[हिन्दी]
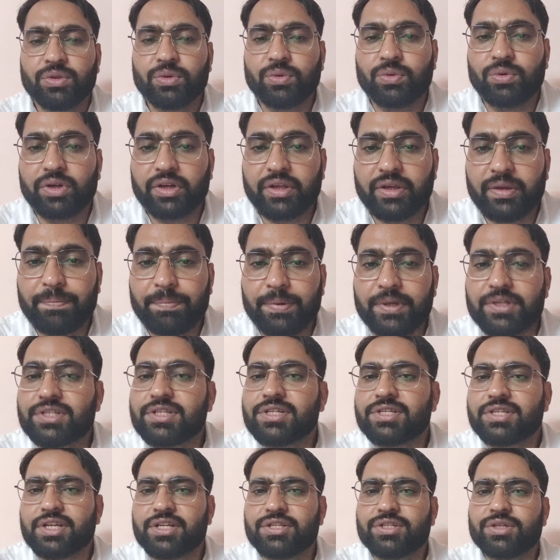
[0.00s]
तो उनकी
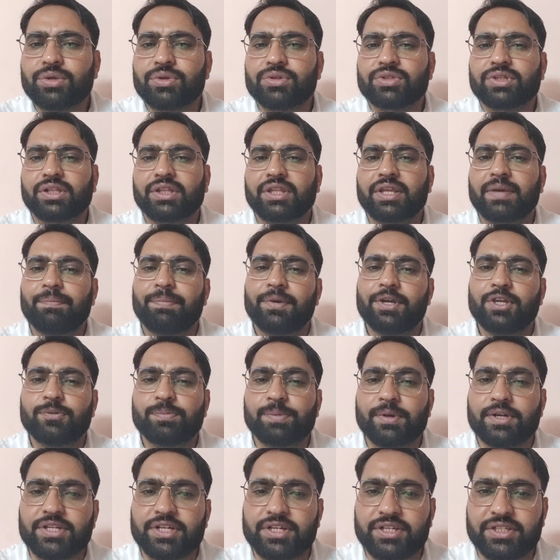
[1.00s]
परसिस्टेंसी हो सकती है बीस
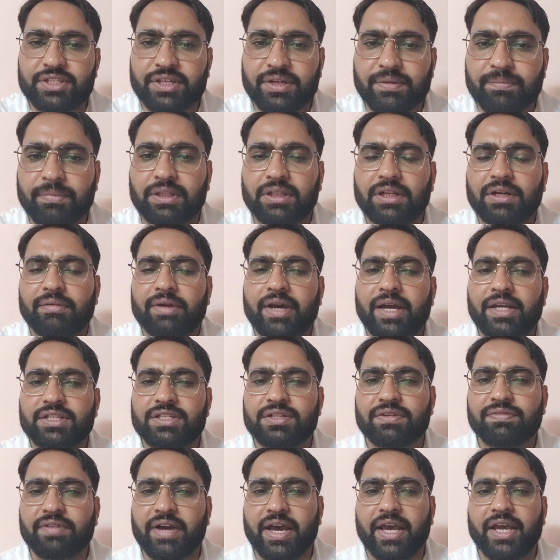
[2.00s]
परसेंट तक मतलब
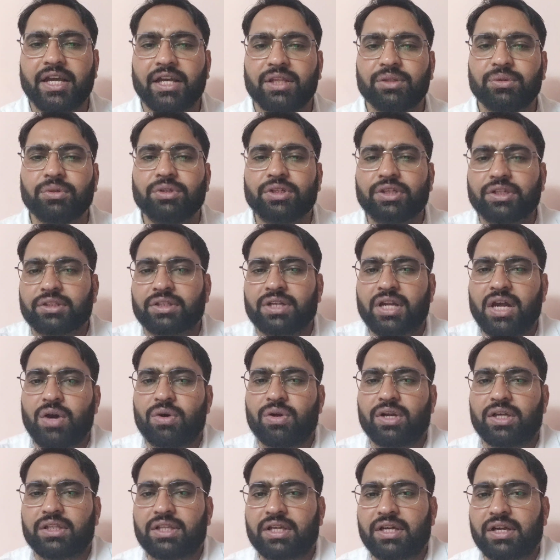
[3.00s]
एच एफ गाय का दूध कितना
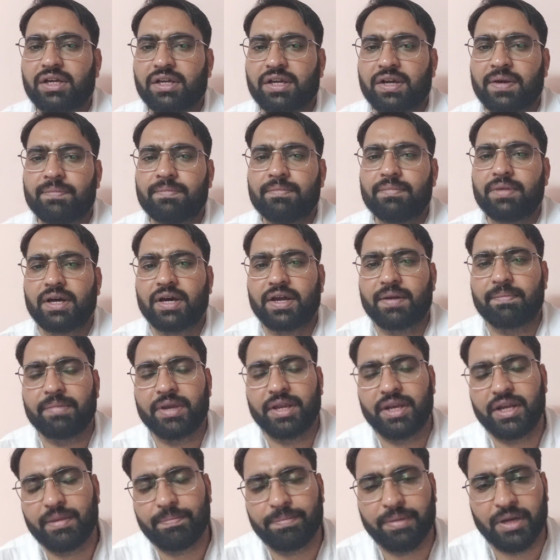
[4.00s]
हो रहा था कम हर
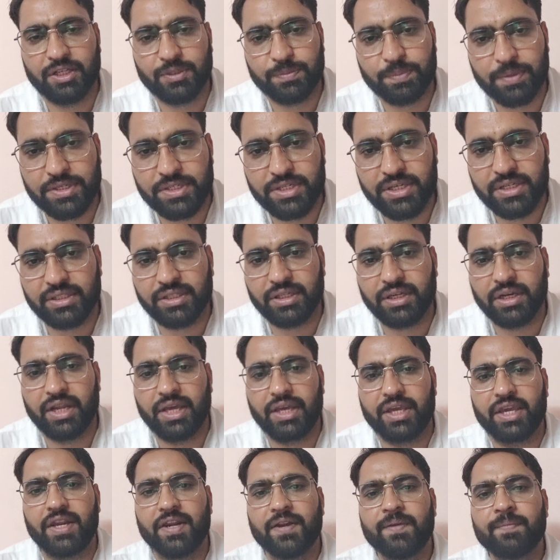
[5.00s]
महीने पाँच परसेंट तक
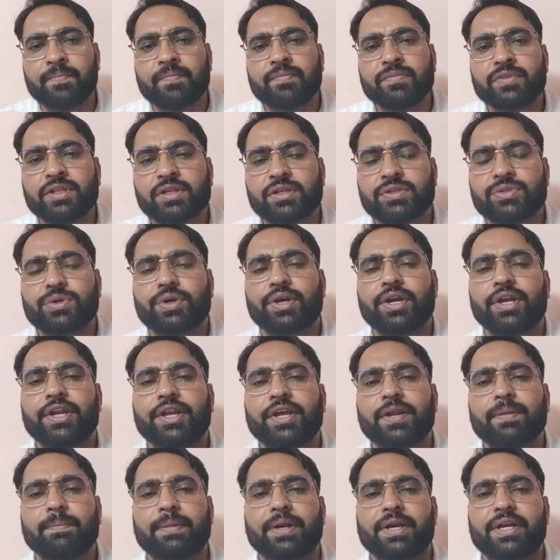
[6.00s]
लेकिन जो
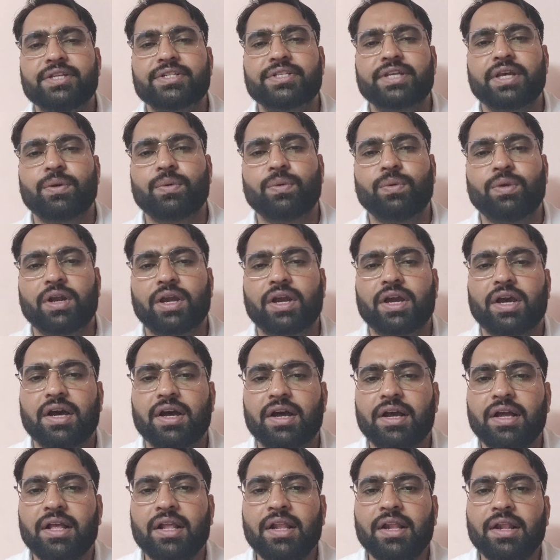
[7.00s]
इंडियन ब्रीड्स हैं उनका
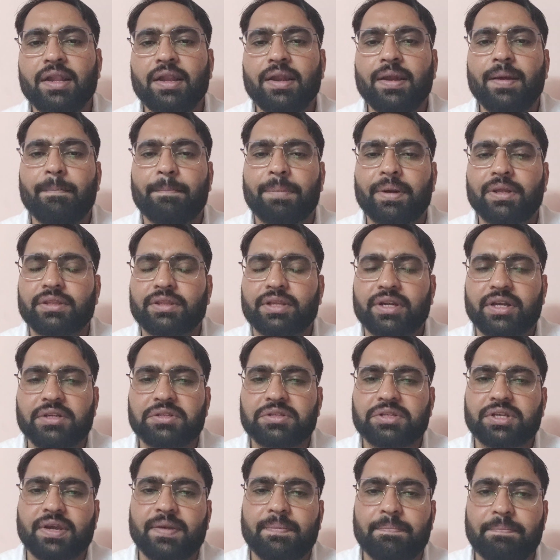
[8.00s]
पंद्रह
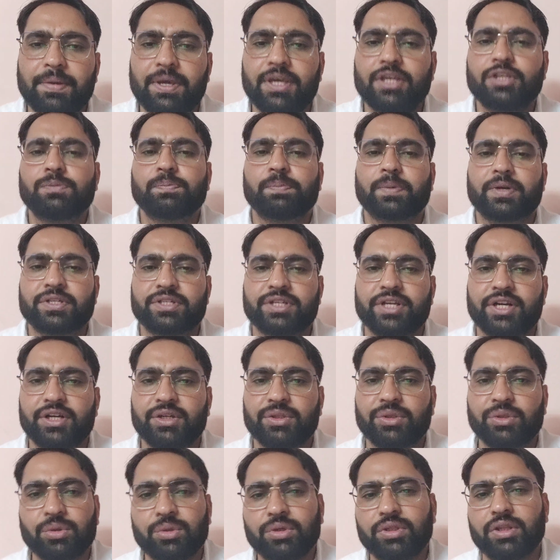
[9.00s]
से बीस
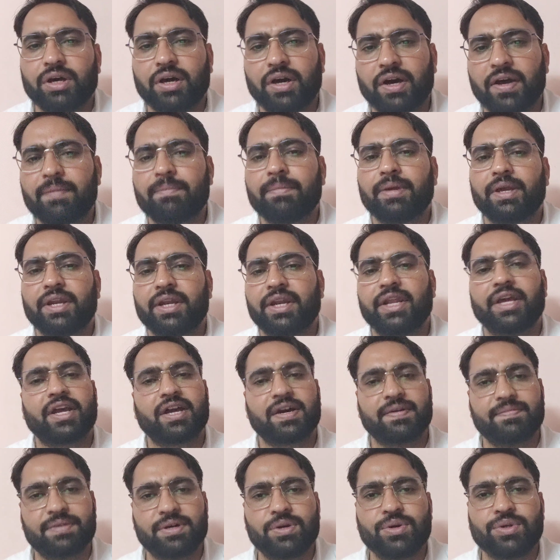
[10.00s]
परसेंट दूध हर महीने
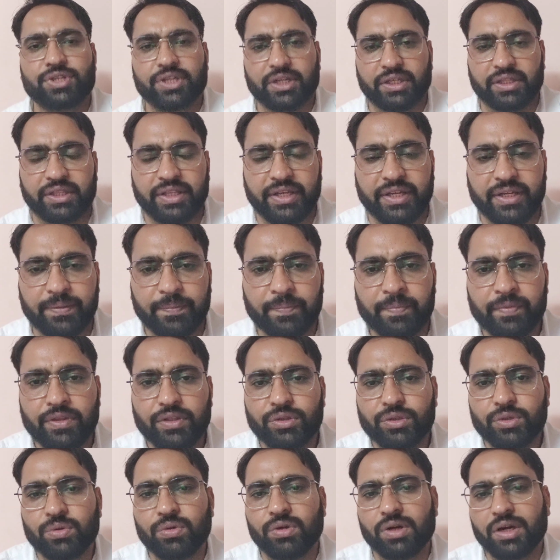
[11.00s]
कम हो सकता है
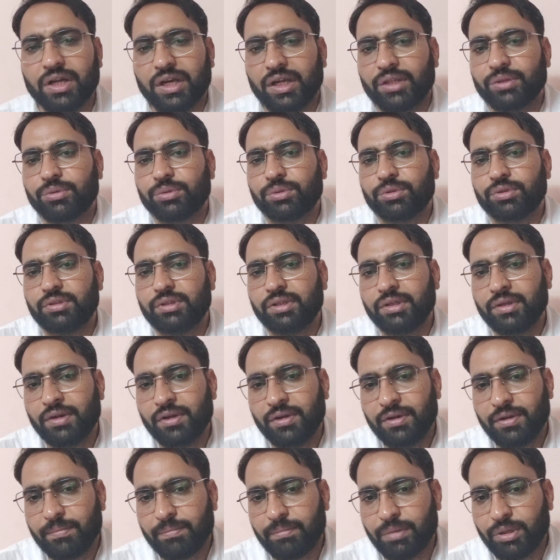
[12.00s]
तो उनका दूध
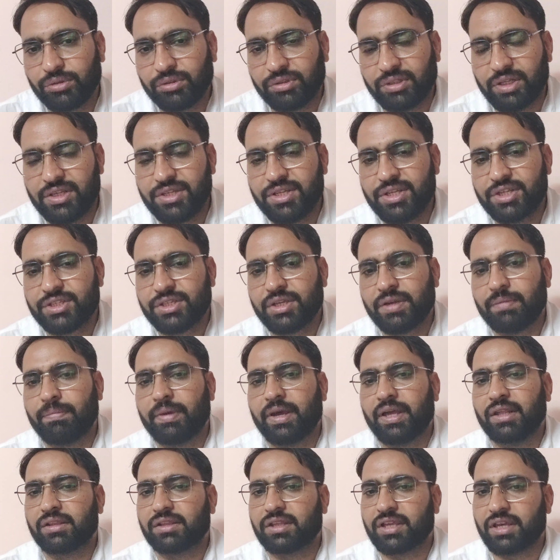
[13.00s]
बहुत तेज़ी से
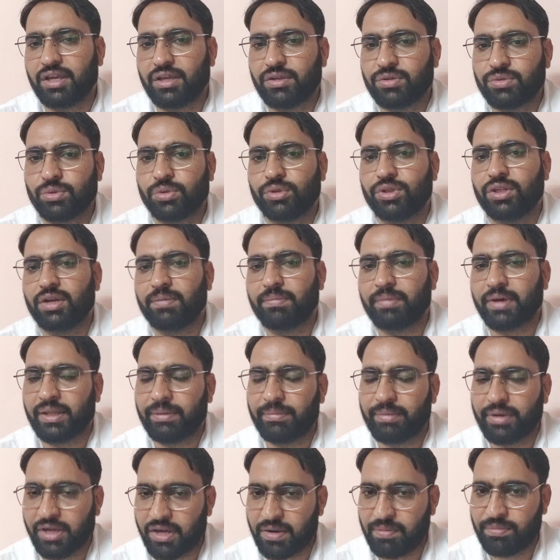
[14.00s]
ब्यांग के सौ दिन
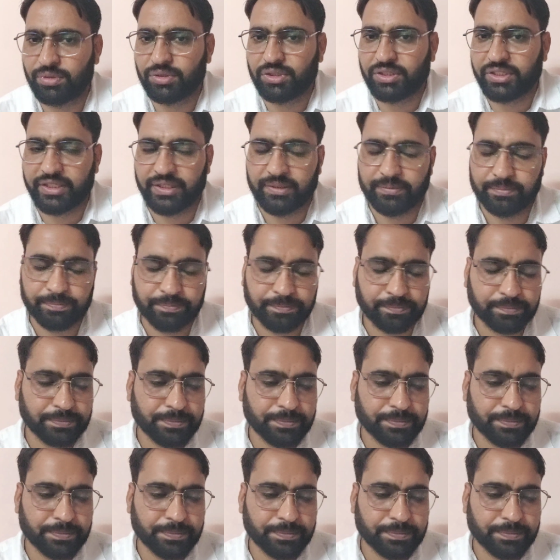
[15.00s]
बाद में कम होता है